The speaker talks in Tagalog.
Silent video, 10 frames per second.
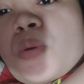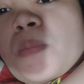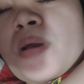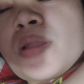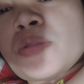
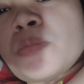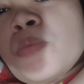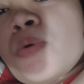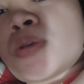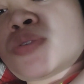abangan yung
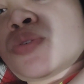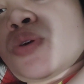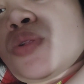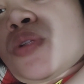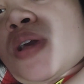bukas yung
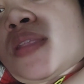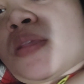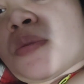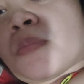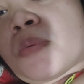ano
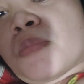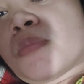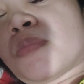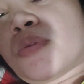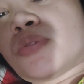natin, yung
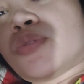pagbubunot.